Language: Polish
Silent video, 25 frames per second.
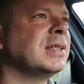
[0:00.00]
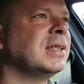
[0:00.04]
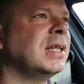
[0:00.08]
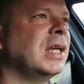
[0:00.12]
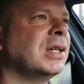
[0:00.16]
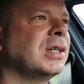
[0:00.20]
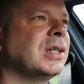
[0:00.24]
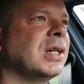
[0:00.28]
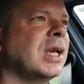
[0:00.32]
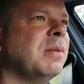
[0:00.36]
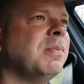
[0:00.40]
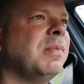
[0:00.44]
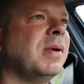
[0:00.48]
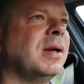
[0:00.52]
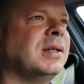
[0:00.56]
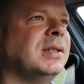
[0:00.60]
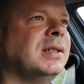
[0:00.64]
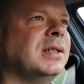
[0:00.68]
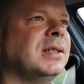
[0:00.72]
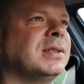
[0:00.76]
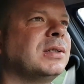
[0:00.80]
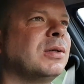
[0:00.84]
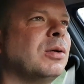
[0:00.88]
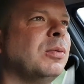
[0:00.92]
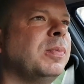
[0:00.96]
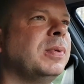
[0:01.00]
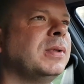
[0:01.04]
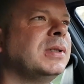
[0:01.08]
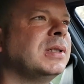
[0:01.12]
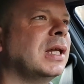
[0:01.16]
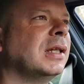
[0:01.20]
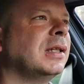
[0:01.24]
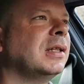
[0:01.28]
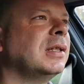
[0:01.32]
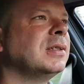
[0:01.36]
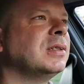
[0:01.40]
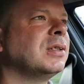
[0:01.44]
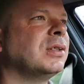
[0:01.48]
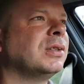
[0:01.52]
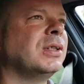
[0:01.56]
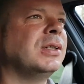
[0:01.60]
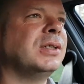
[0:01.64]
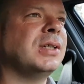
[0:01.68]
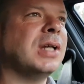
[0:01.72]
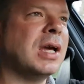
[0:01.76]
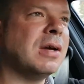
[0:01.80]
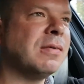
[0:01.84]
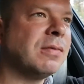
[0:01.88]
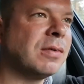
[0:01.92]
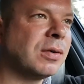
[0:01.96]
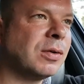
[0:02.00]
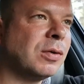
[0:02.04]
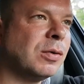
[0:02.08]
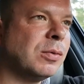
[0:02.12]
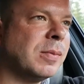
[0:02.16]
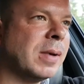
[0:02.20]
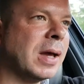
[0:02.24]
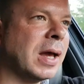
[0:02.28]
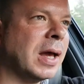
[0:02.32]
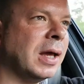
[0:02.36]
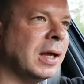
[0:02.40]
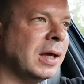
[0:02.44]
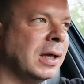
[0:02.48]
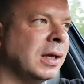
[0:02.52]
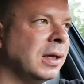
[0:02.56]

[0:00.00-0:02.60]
znacznie bardziej skupić na tym, co się dzieje wokół mnie.